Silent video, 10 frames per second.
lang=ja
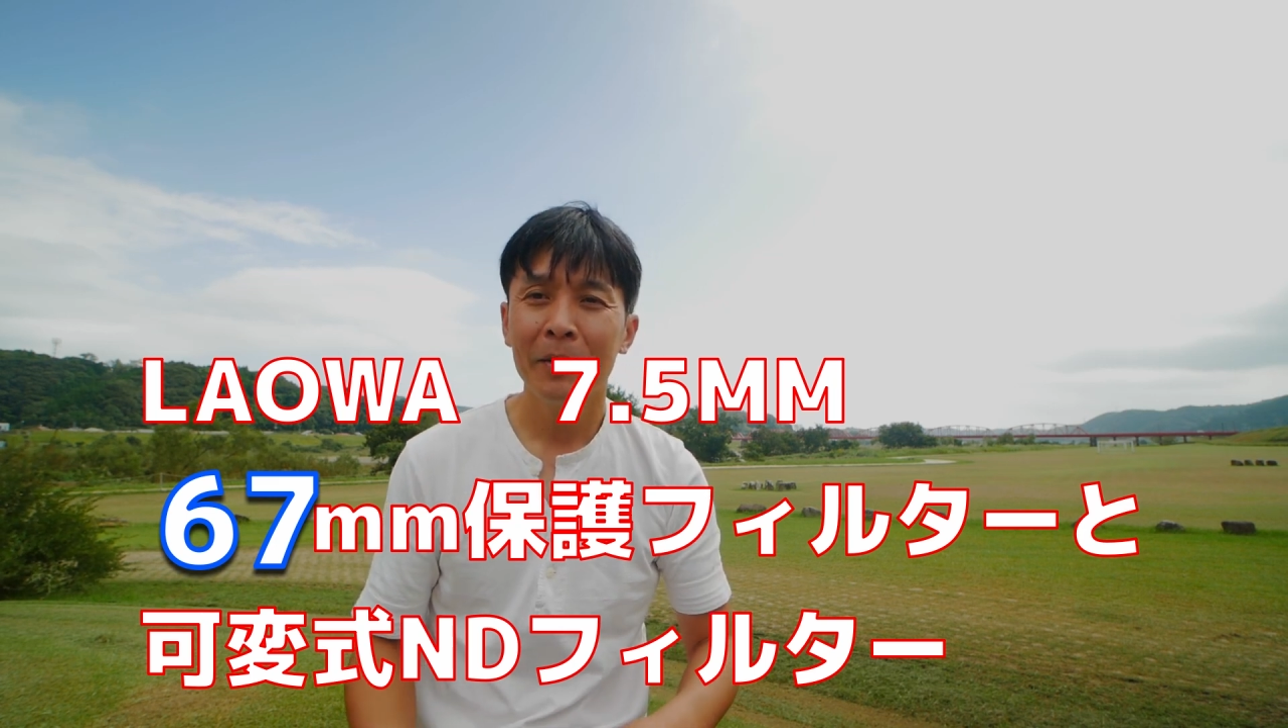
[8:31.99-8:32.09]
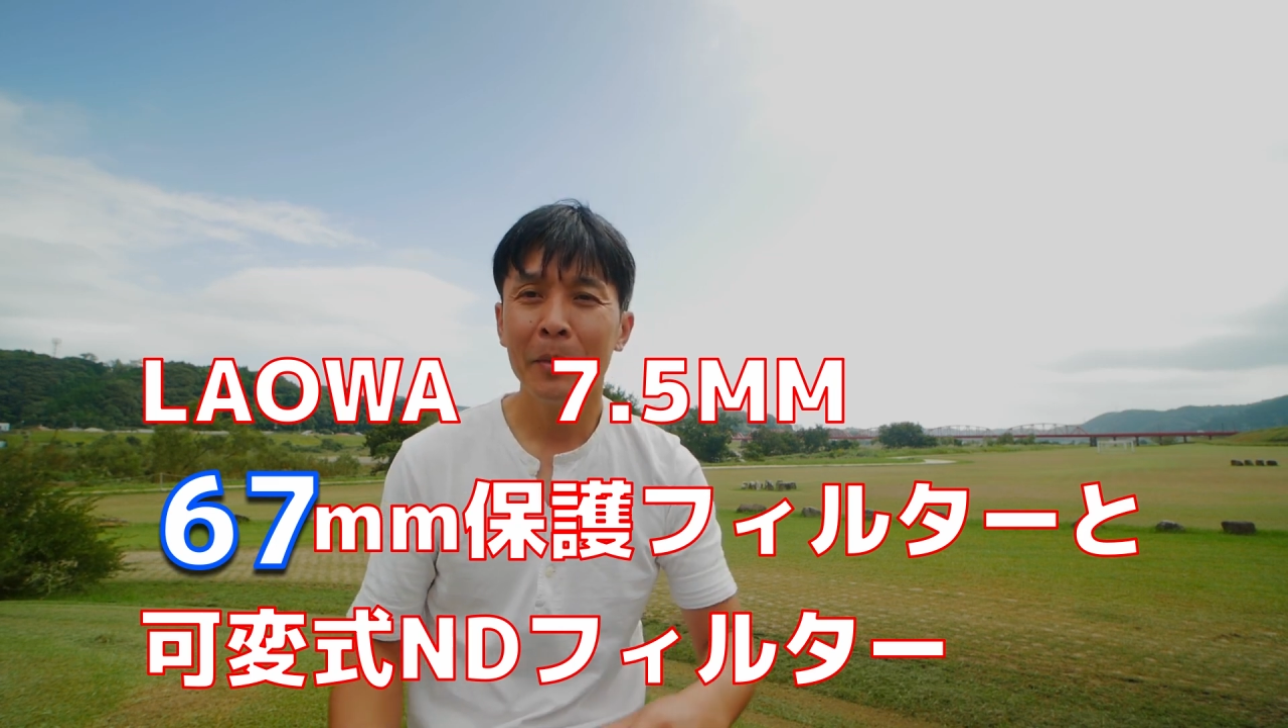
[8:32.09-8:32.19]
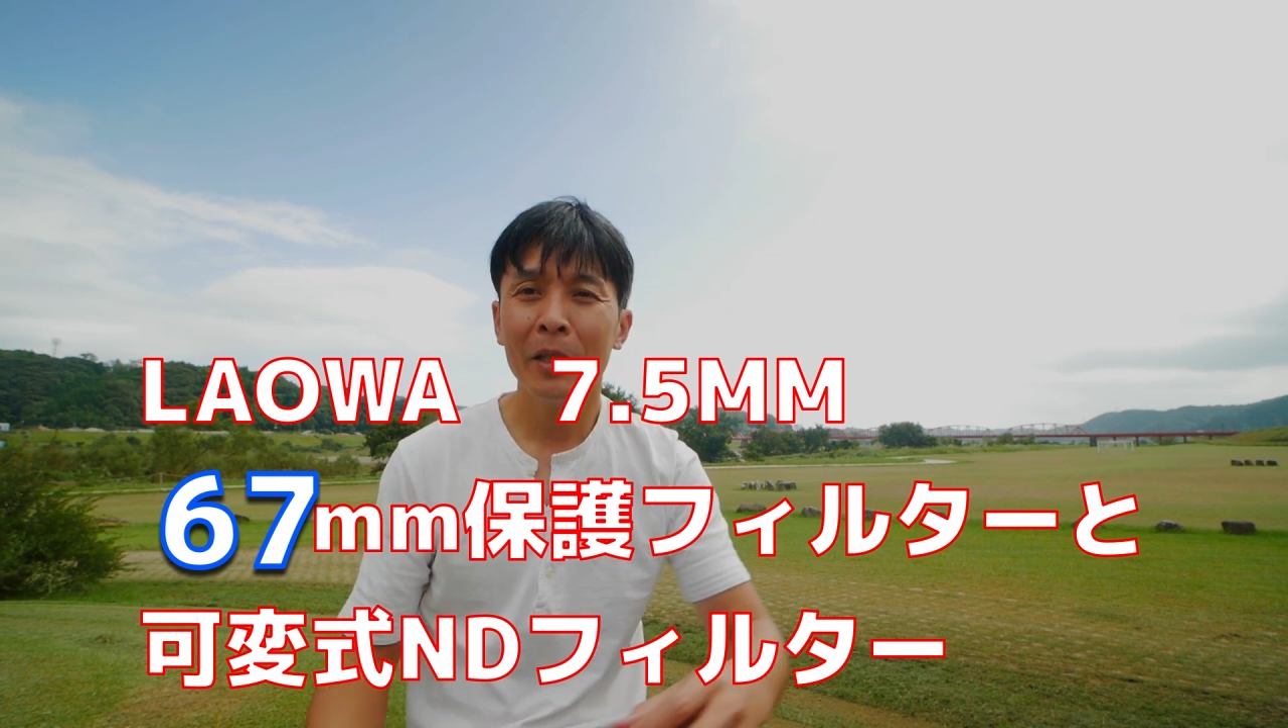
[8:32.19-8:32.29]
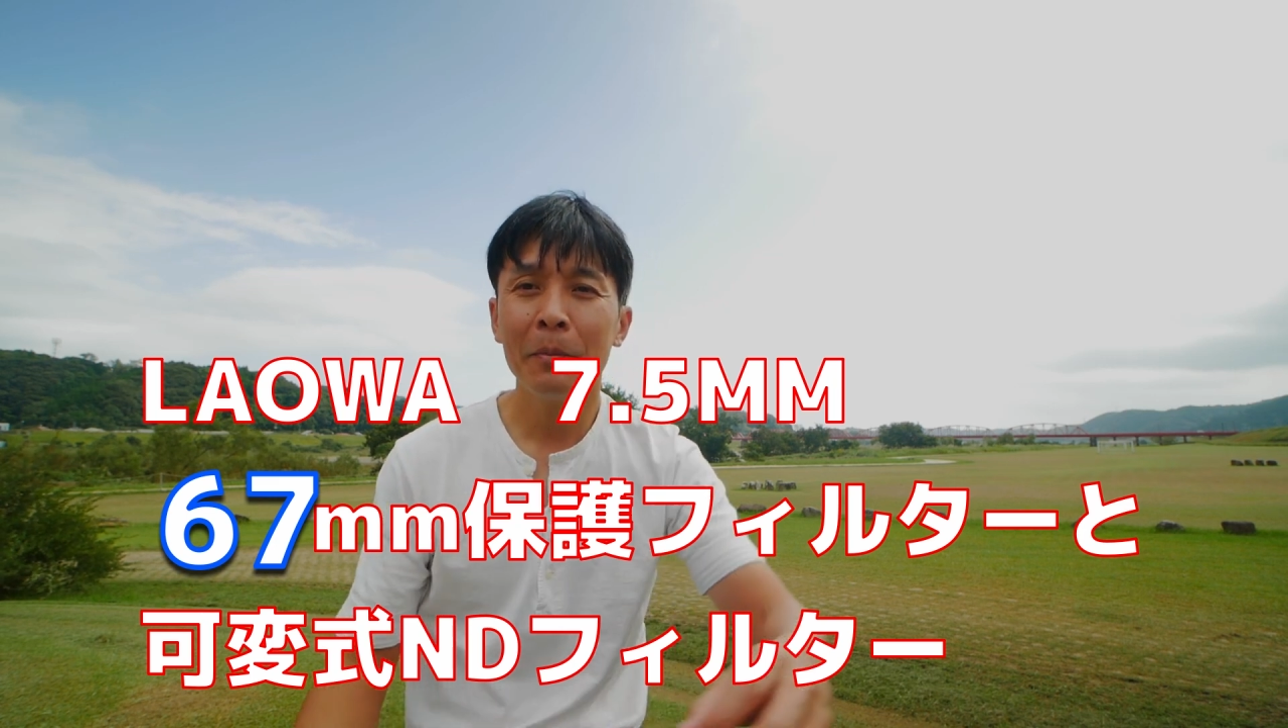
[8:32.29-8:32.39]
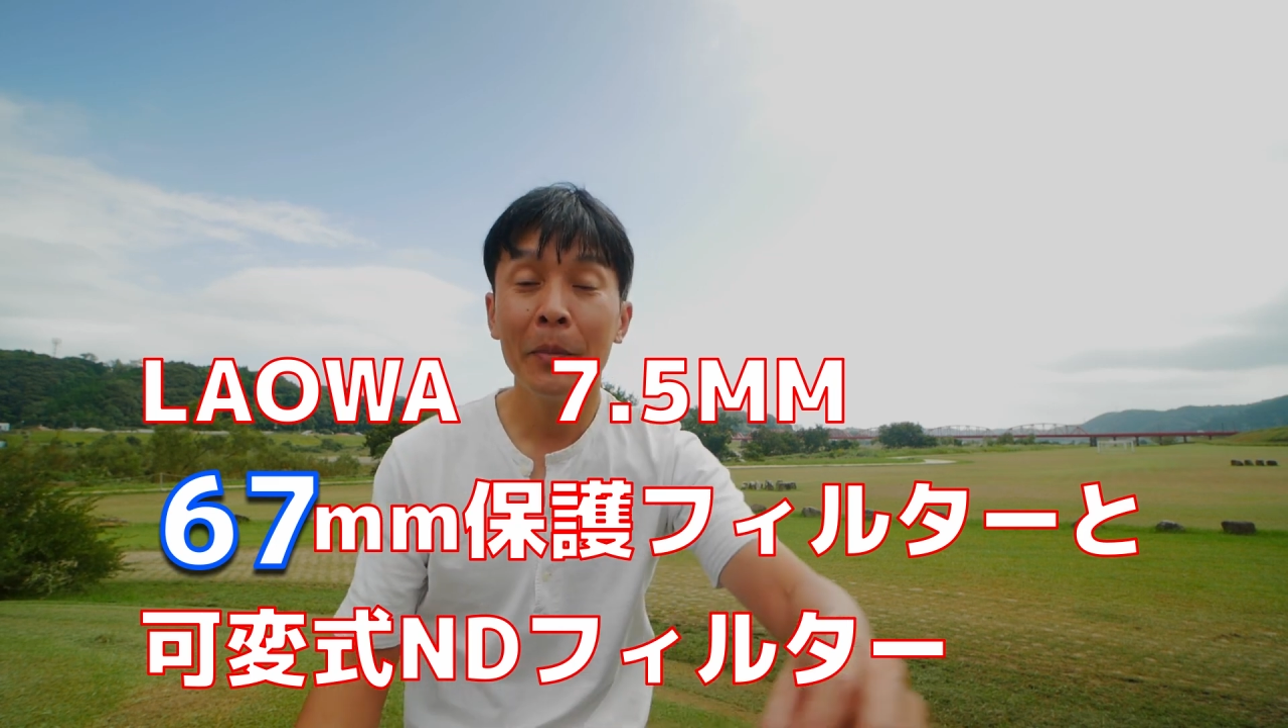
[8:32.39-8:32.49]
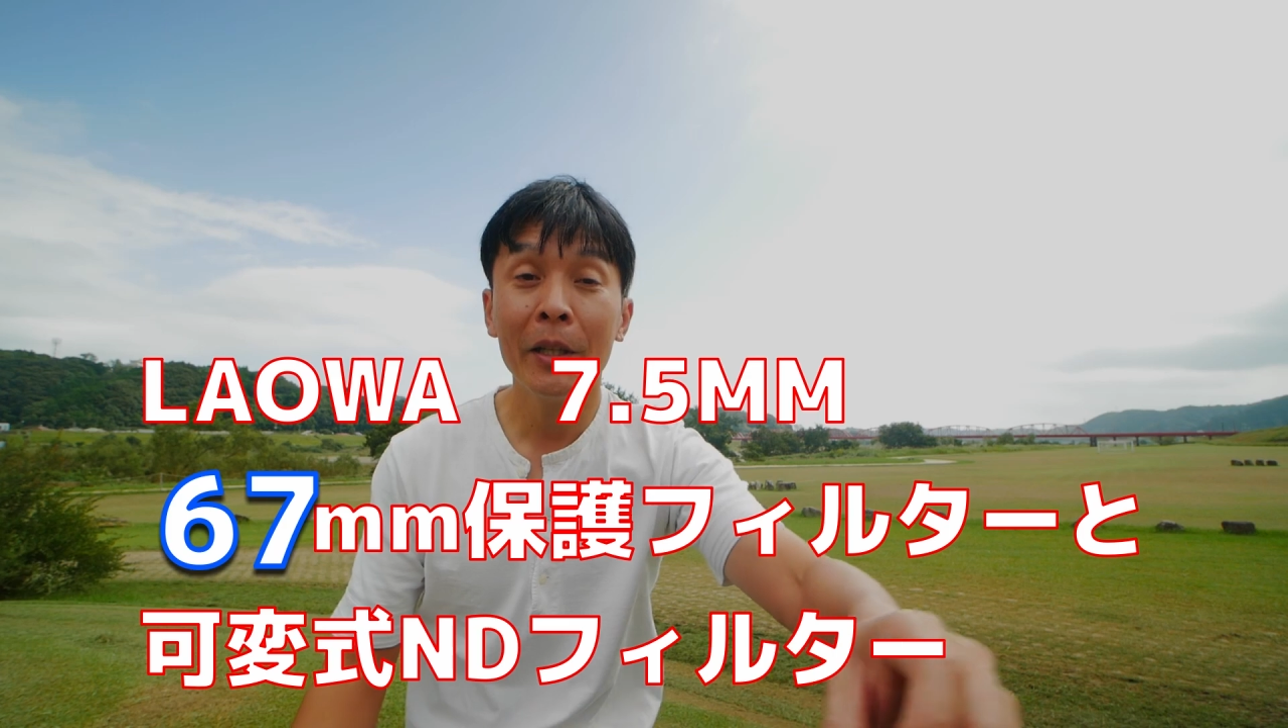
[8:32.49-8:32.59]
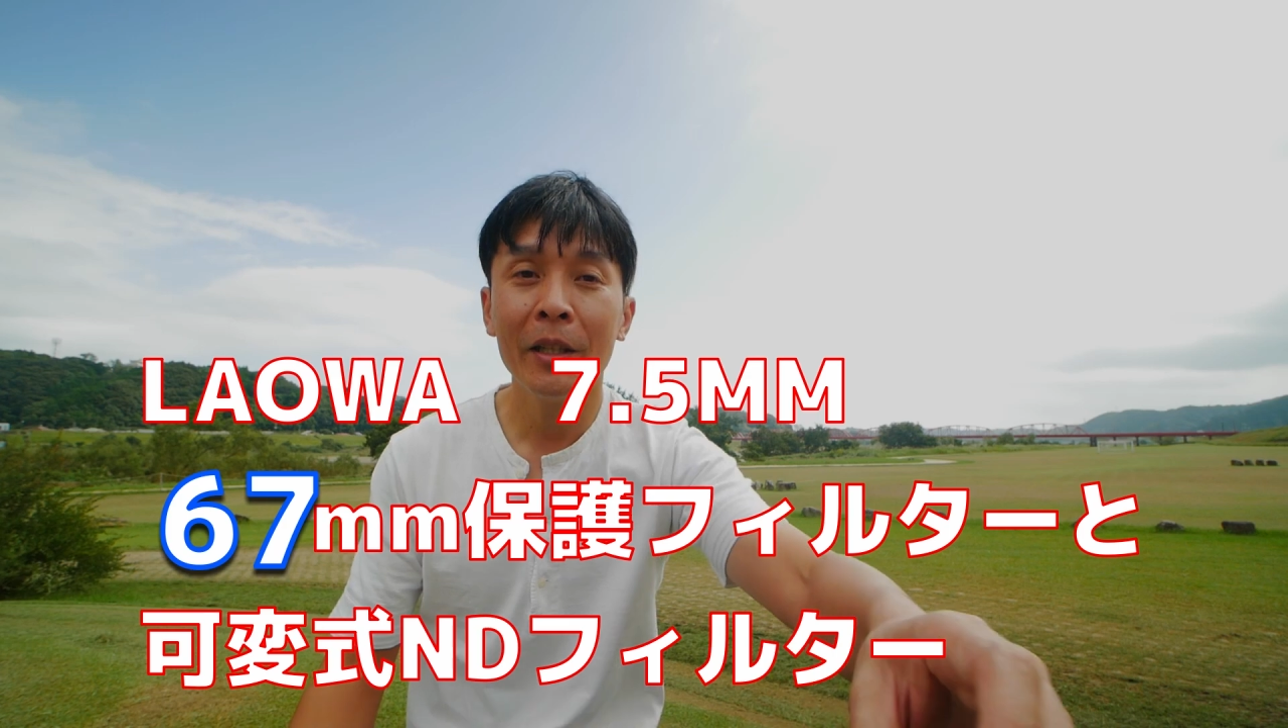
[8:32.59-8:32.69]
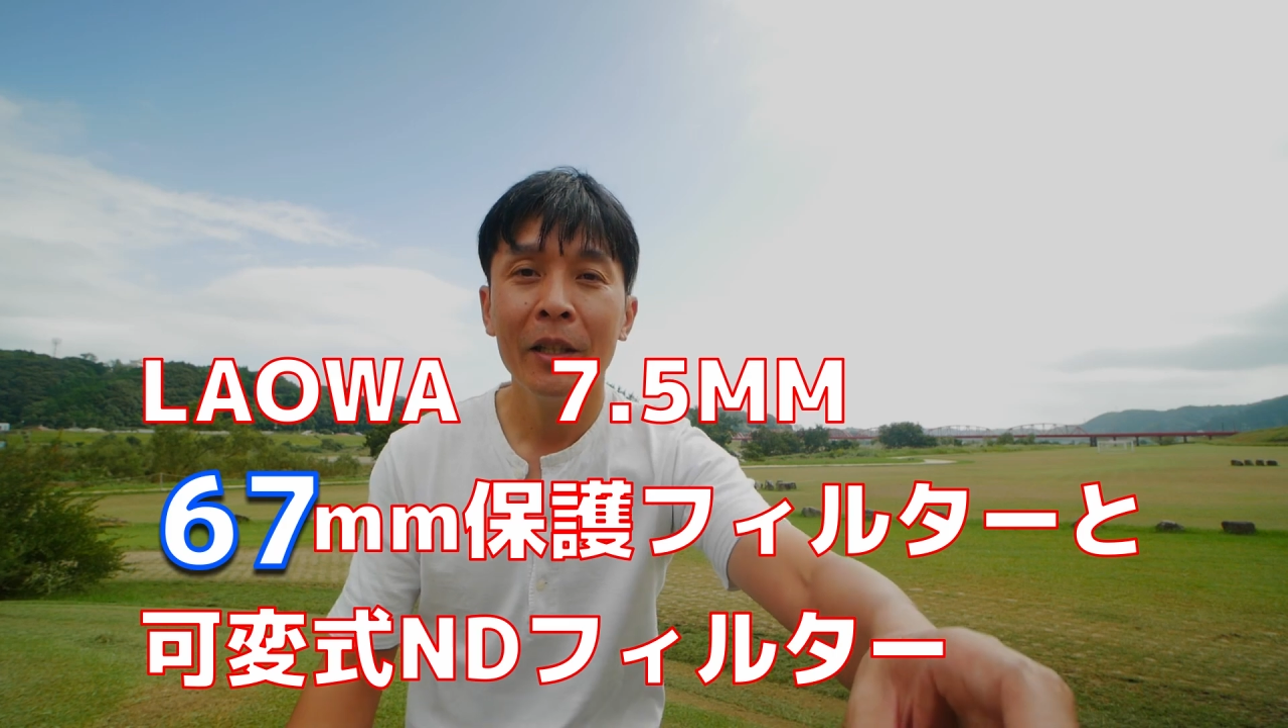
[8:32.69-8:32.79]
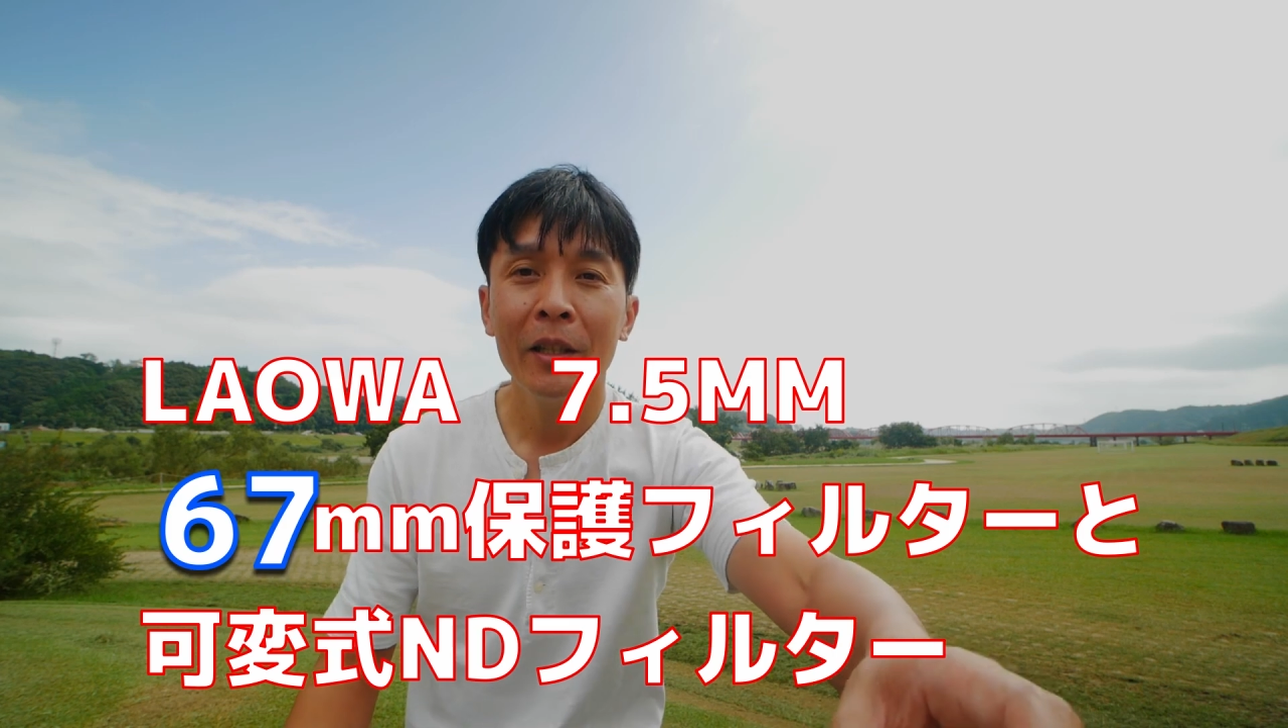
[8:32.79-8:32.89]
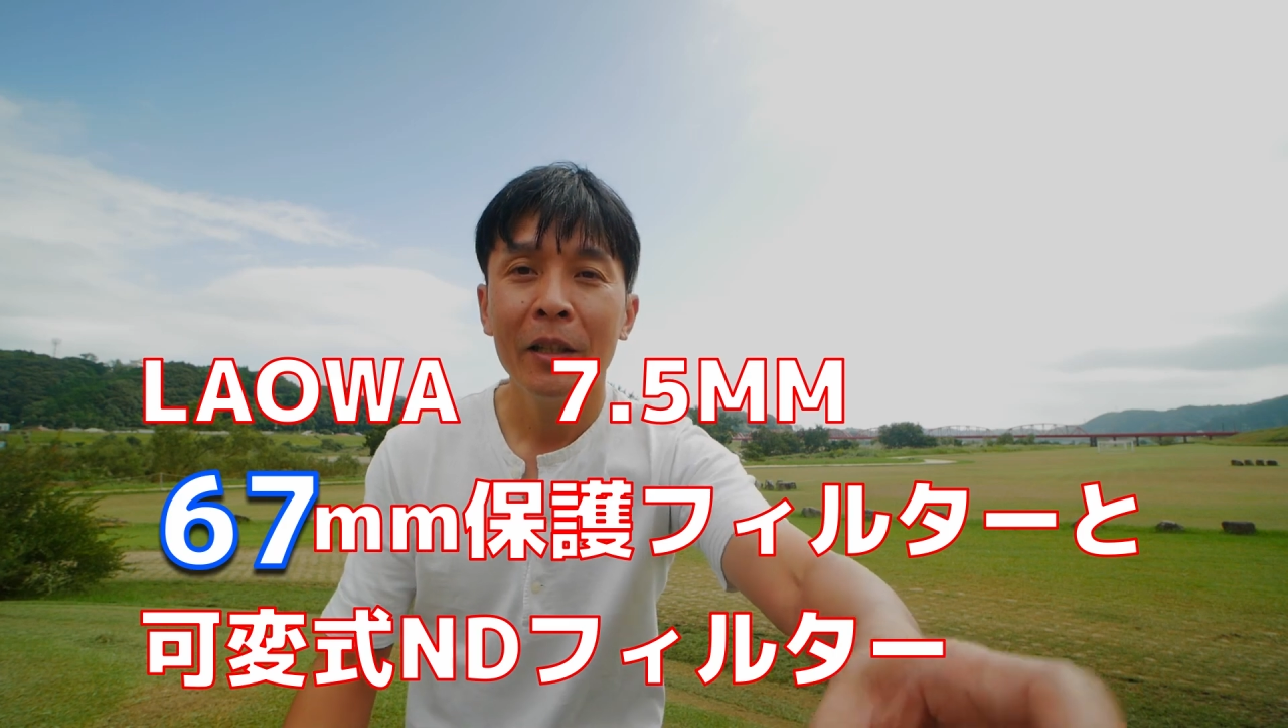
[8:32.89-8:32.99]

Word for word: まあ、いっぱい、